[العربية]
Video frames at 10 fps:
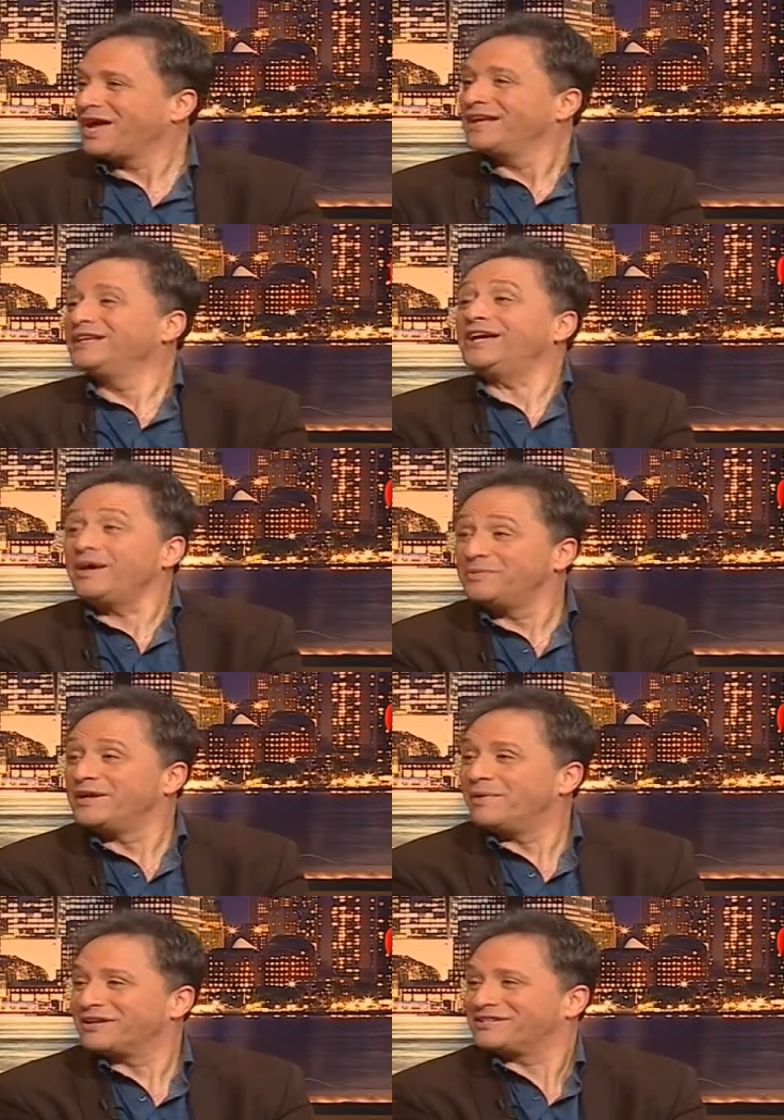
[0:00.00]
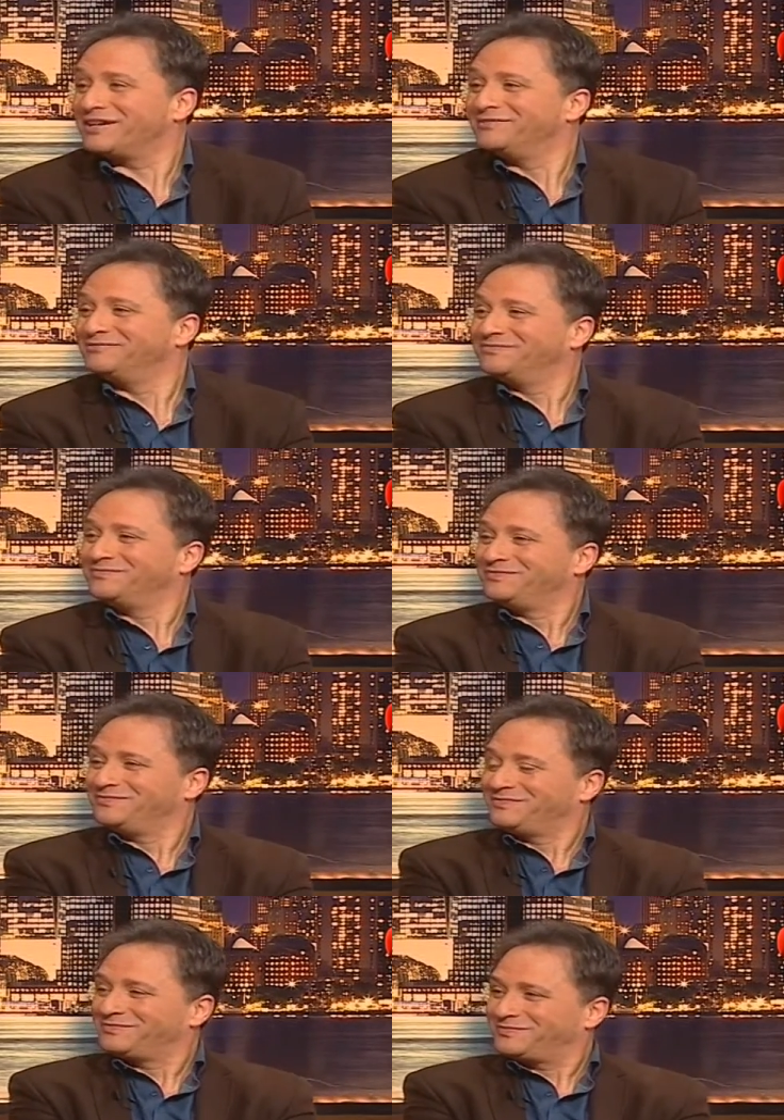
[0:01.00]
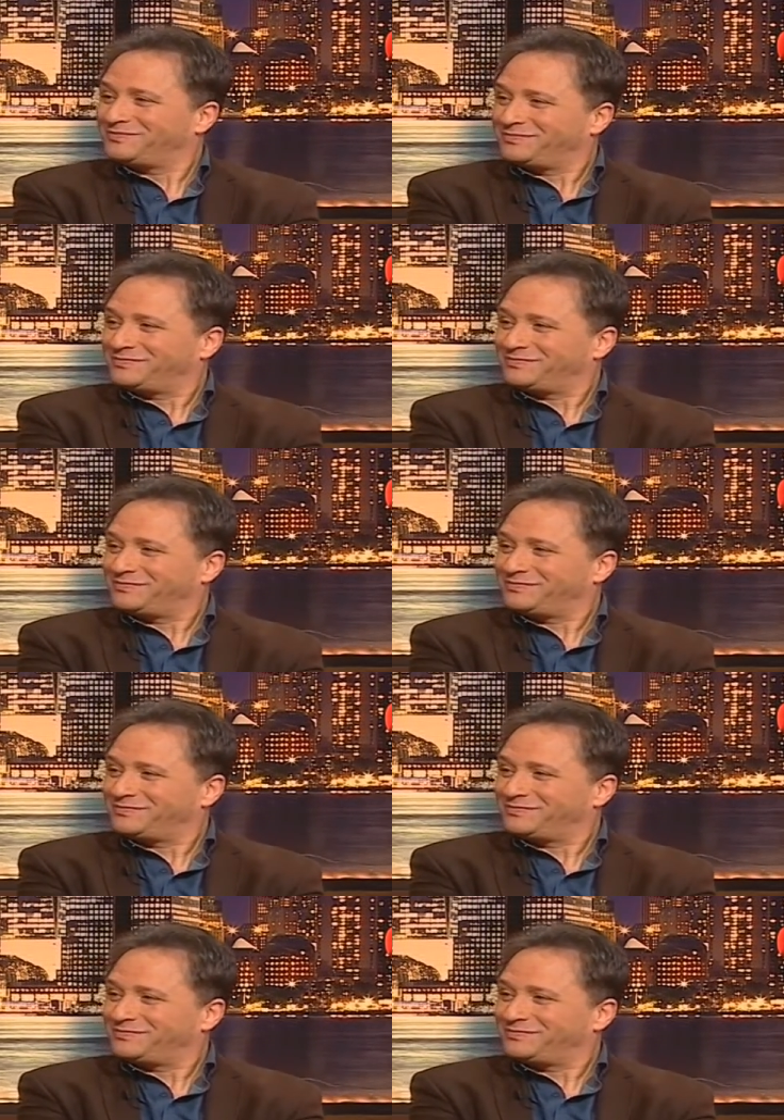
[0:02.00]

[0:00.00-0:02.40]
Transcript: يحبني برشا كي كن... نخيرك